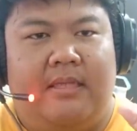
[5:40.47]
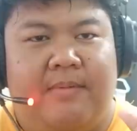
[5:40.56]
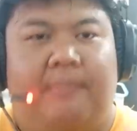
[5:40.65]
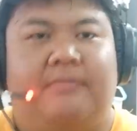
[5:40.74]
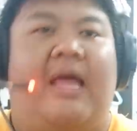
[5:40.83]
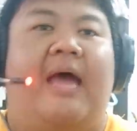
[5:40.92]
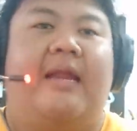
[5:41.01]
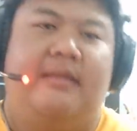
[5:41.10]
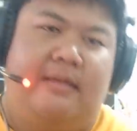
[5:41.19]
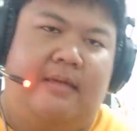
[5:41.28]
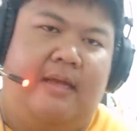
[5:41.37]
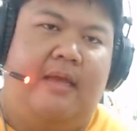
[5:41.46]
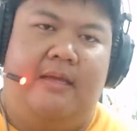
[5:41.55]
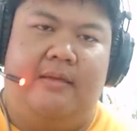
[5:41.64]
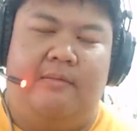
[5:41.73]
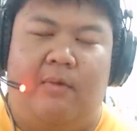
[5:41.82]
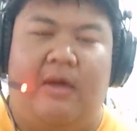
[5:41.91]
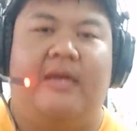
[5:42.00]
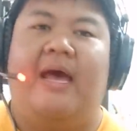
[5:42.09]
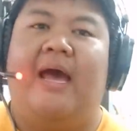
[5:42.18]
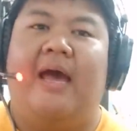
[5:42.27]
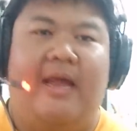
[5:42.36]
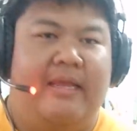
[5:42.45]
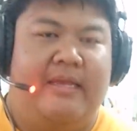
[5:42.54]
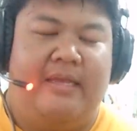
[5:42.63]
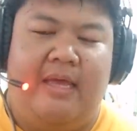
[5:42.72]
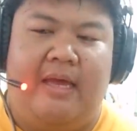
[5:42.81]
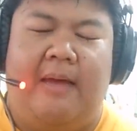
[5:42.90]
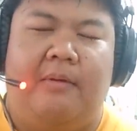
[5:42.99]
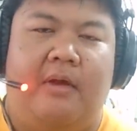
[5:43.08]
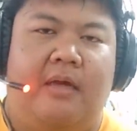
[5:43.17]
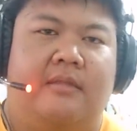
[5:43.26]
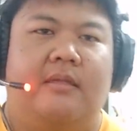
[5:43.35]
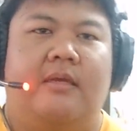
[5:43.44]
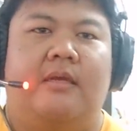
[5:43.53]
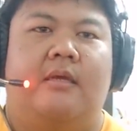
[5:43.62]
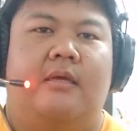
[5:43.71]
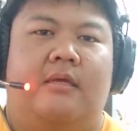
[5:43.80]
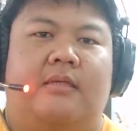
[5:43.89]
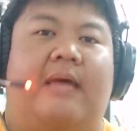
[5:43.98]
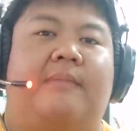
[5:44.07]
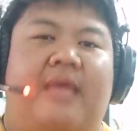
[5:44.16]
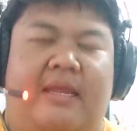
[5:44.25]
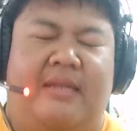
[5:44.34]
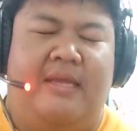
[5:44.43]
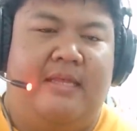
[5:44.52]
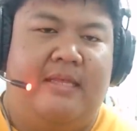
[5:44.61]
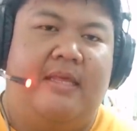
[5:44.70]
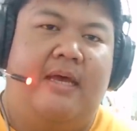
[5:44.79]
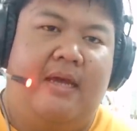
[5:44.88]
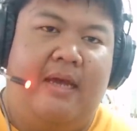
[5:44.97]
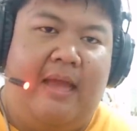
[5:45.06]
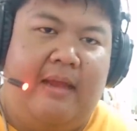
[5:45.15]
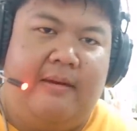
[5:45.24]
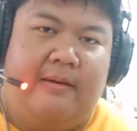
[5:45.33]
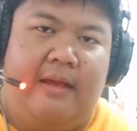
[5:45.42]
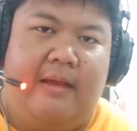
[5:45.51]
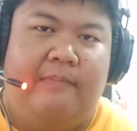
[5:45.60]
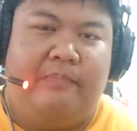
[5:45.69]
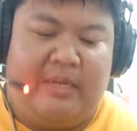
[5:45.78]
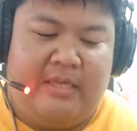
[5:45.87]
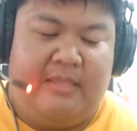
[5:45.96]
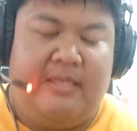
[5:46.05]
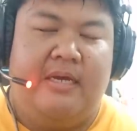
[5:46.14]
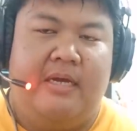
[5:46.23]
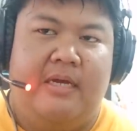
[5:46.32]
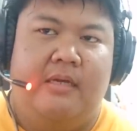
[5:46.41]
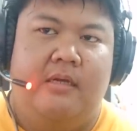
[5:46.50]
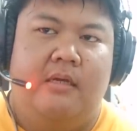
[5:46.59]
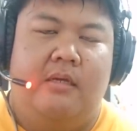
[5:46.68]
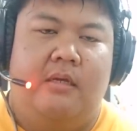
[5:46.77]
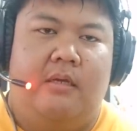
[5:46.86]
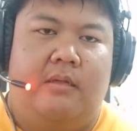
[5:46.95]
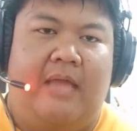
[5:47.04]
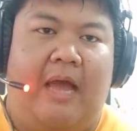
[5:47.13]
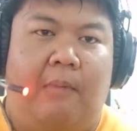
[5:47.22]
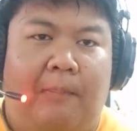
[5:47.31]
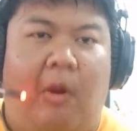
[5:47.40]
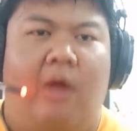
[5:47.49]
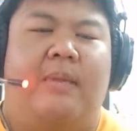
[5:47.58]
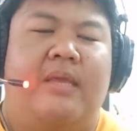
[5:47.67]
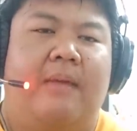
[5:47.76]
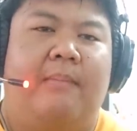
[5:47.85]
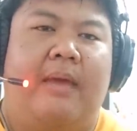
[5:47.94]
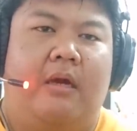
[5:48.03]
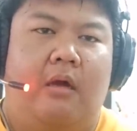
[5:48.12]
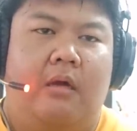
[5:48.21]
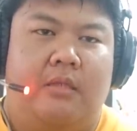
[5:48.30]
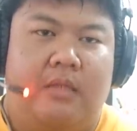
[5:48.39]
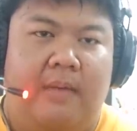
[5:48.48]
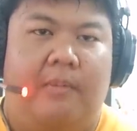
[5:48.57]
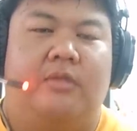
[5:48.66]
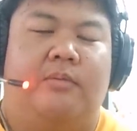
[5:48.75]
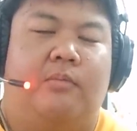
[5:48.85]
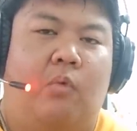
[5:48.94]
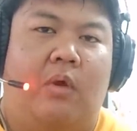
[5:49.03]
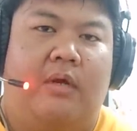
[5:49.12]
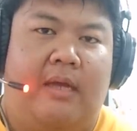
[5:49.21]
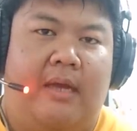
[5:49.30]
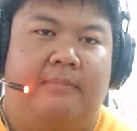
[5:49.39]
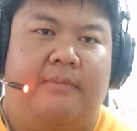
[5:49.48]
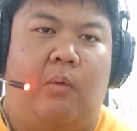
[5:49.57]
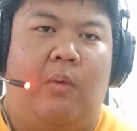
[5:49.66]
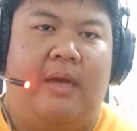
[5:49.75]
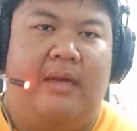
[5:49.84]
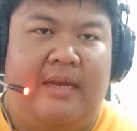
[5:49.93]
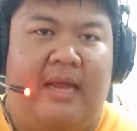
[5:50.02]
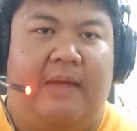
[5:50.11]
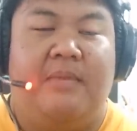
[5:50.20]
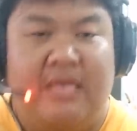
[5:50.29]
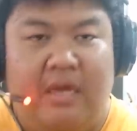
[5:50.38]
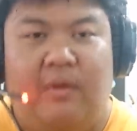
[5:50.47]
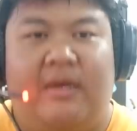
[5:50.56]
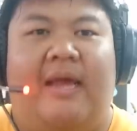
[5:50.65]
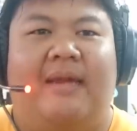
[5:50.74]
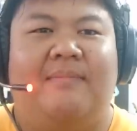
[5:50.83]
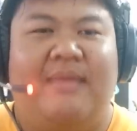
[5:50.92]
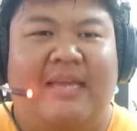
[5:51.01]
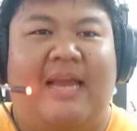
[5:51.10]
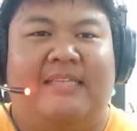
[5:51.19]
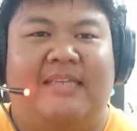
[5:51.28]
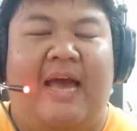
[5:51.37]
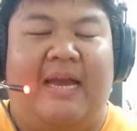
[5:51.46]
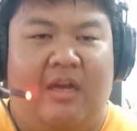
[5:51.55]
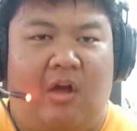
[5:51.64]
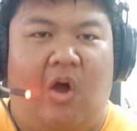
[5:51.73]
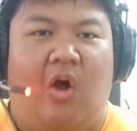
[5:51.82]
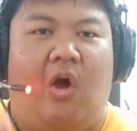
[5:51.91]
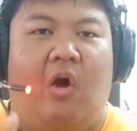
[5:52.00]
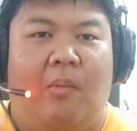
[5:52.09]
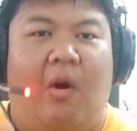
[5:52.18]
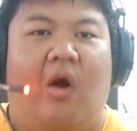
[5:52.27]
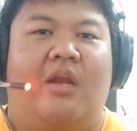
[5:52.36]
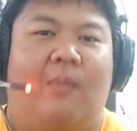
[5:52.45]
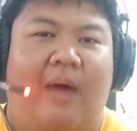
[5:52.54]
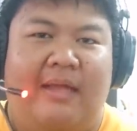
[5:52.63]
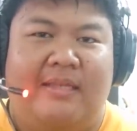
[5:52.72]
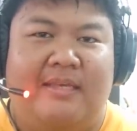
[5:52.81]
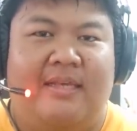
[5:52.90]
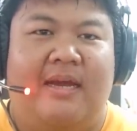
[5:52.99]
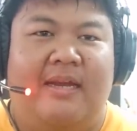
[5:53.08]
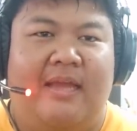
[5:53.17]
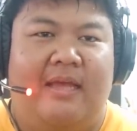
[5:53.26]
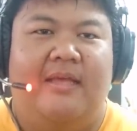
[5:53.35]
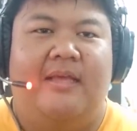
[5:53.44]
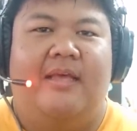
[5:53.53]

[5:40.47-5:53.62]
ทีมกัปตันนะวากันดาอะไรอย่างเงี้ยครับก็ตามที่เห็นในทีเซอร์แหละนะในทีเซอร์ถามว่าปล่อยมาเยอะไหมก็เยอะพอสมควรนะครับแต่ว่าในหนังมีเยอะกว่านั้นมีอีกหลายฉากแล้วก็ขอบอกเลยว่าทีเซอร์เนี่ย